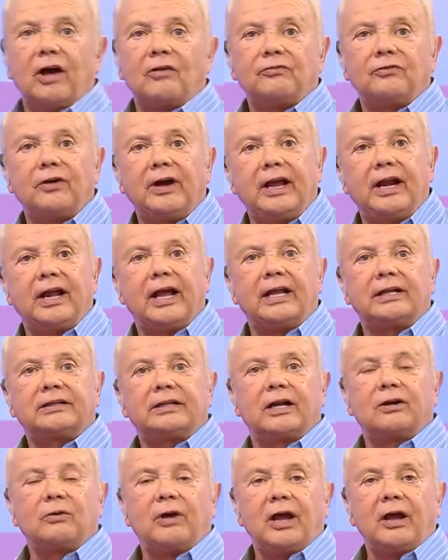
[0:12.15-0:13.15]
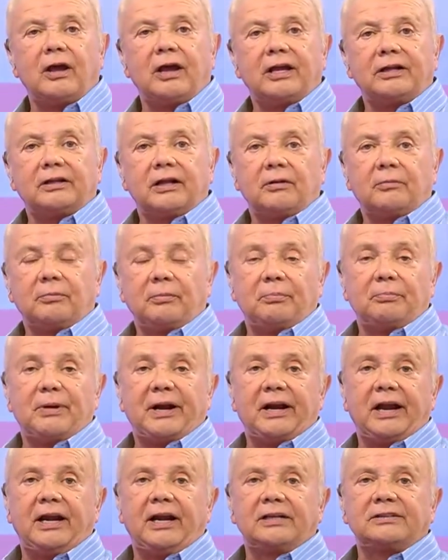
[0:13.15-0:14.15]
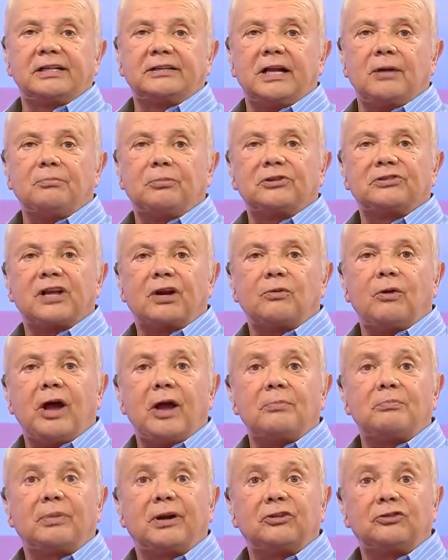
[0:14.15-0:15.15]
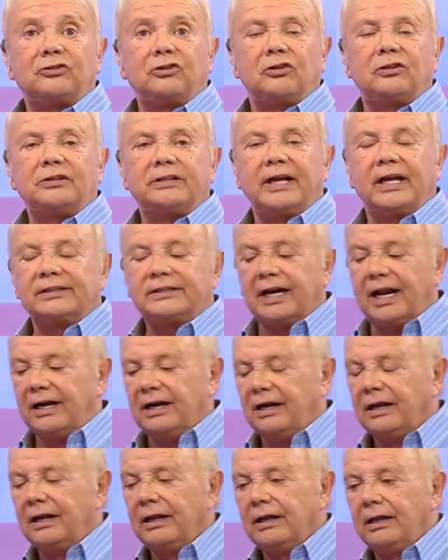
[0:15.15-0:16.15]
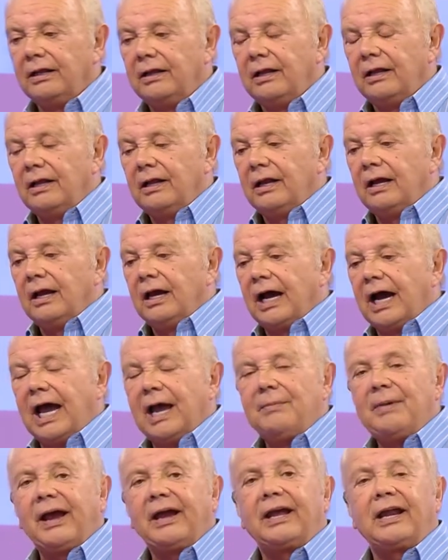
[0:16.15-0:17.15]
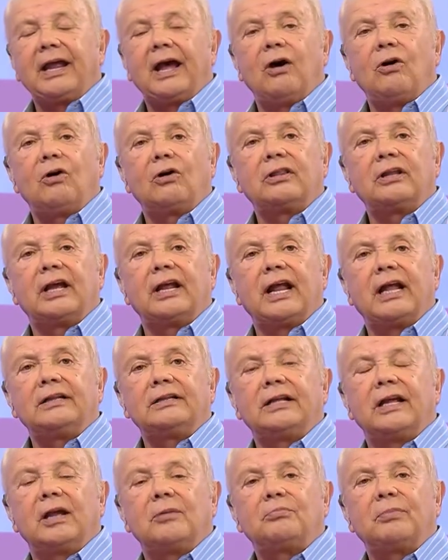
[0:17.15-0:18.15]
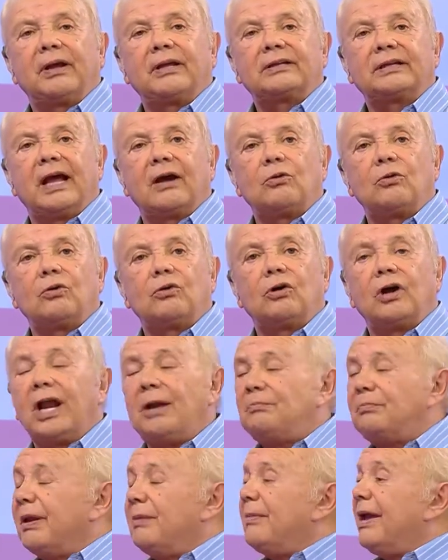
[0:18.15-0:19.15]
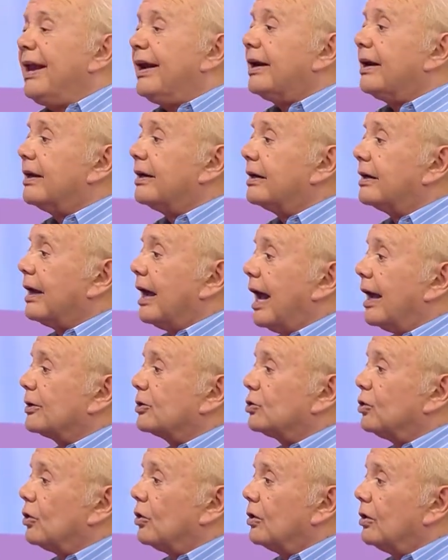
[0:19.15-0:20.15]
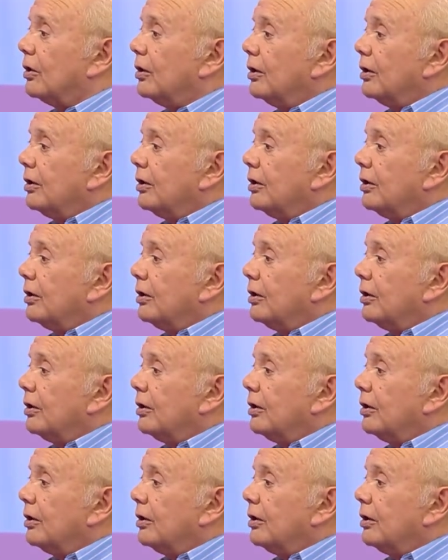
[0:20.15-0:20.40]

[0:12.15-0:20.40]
de afuera, en ese tiempo esa nueva expresión teatral. Además, creador de grandes espectáculos. El primer actor